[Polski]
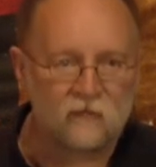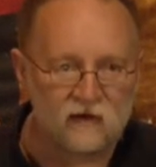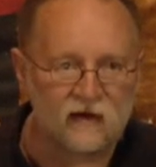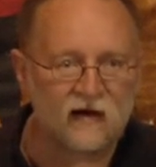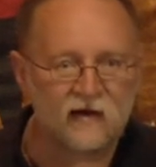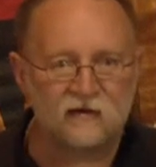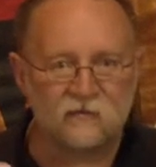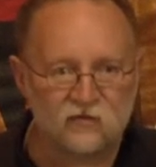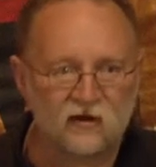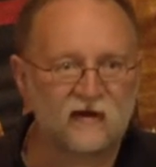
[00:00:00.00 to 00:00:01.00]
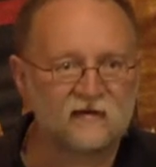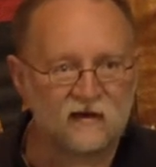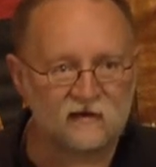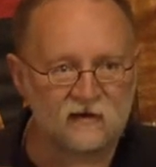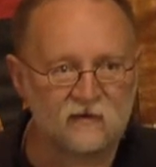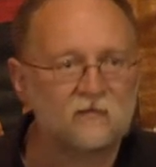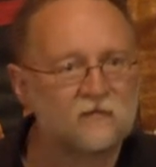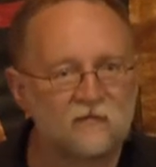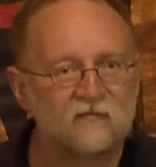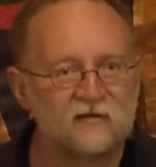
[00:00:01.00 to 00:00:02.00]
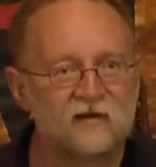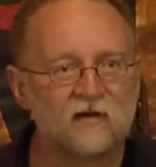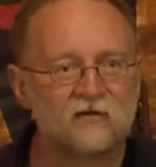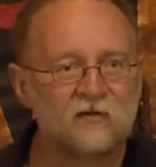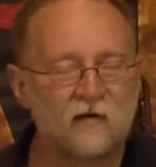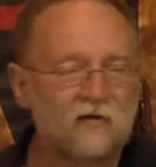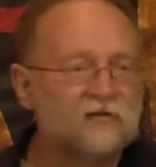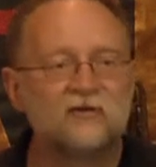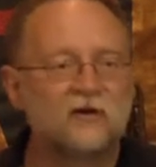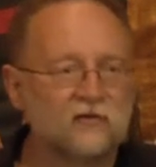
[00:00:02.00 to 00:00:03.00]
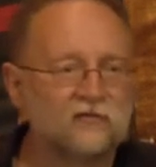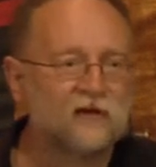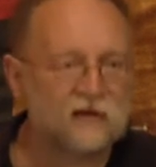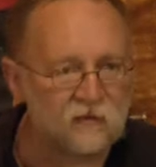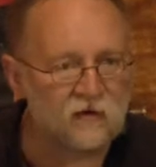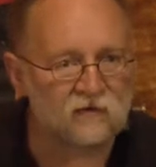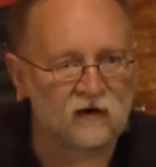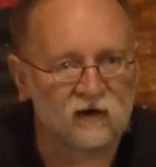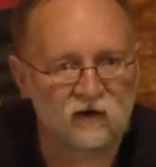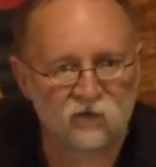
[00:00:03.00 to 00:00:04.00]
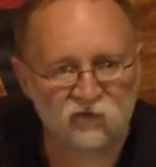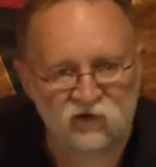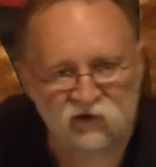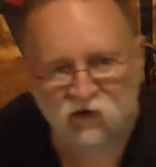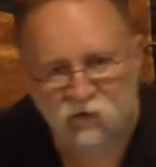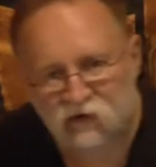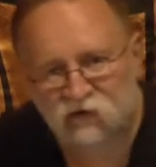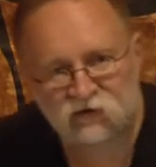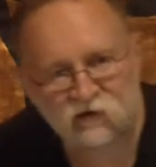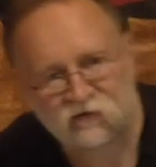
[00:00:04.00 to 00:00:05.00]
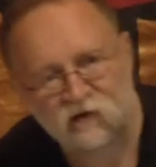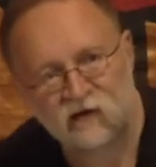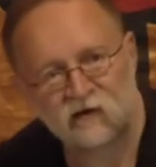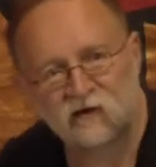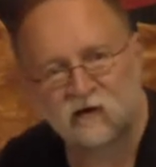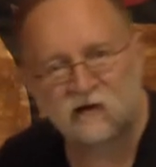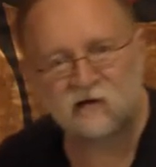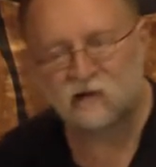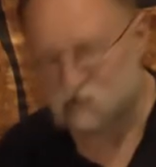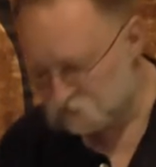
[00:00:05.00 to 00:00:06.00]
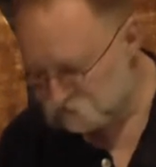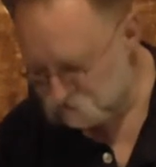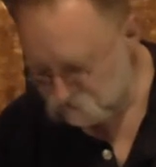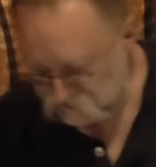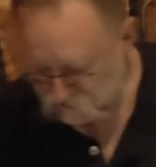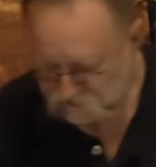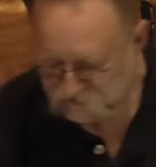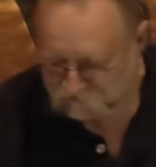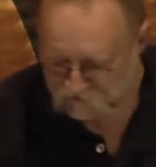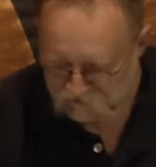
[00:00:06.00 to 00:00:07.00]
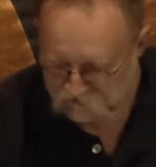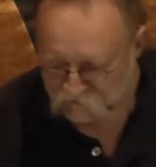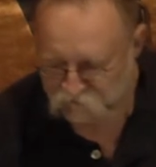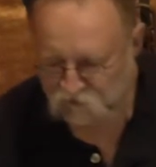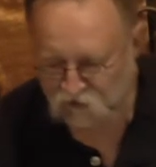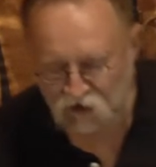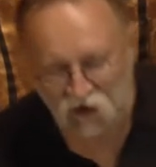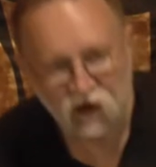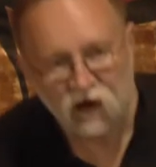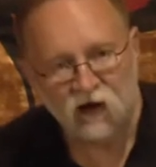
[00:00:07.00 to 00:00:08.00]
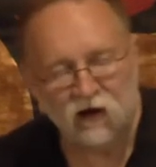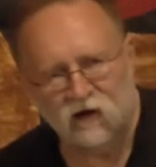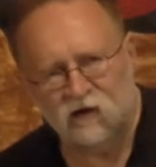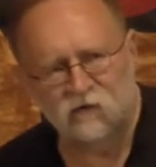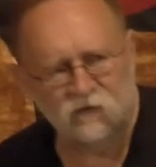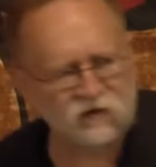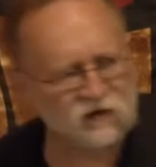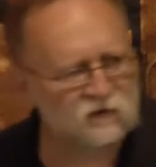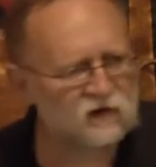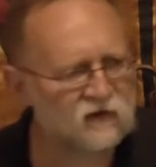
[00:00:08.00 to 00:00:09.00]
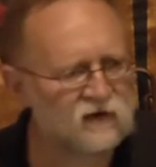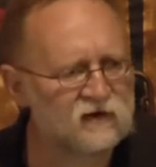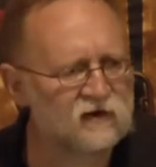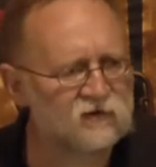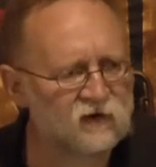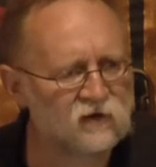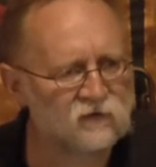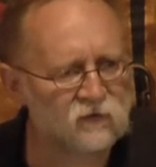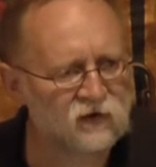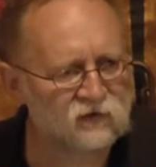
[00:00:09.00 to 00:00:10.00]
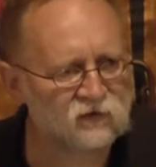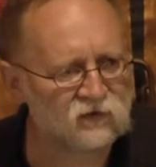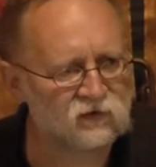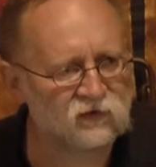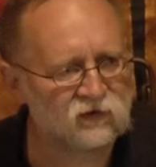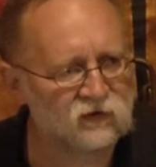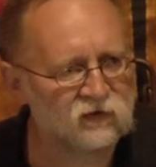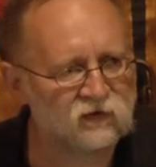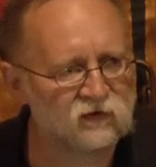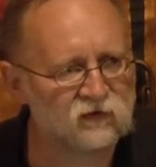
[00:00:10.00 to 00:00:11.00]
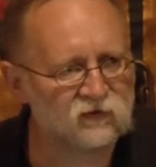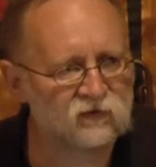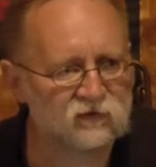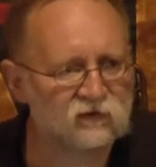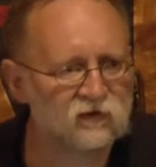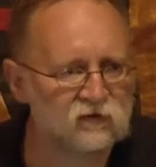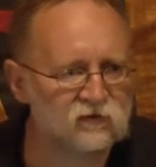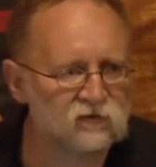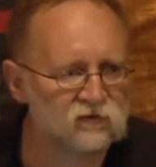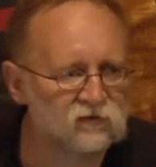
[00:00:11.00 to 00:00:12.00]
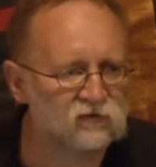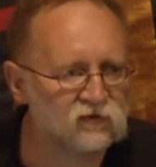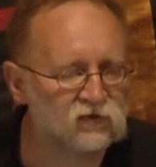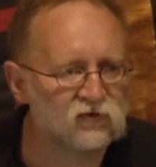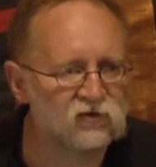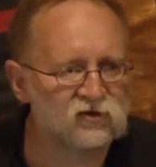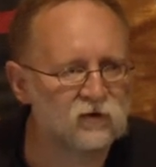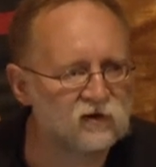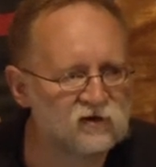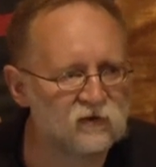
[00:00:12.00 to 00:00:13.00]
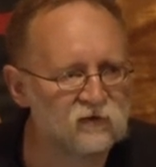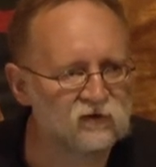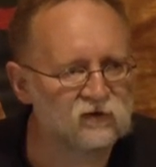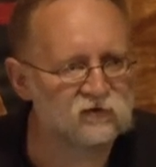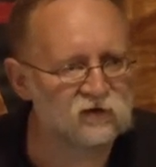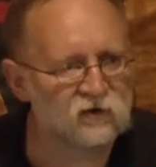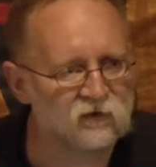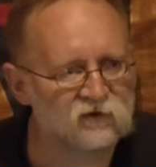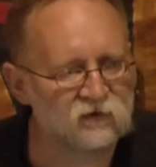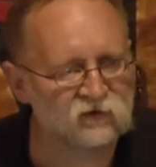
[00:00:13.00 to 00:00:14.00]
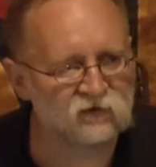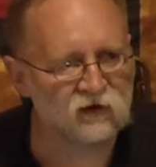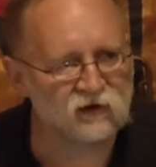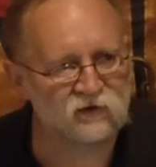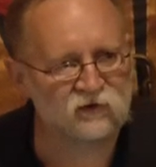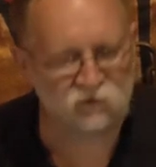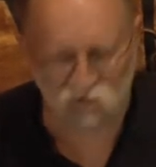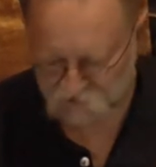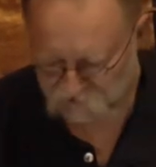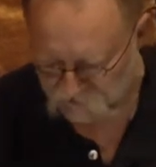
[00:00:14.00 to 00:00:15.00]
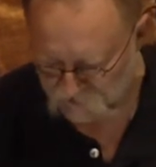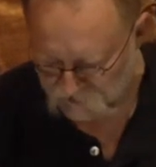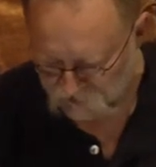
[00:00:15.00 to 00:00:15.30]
legaty, przekazanie wszystkiego, co ma. On niczego tutaj nie miał, wszystko praktycznie, co daje, jest, e, jest fikcją. Myślę, że mniej więcej naświetliłem Państwu e, to, co będziemy, czego będziemy słuchać, o czym będziemy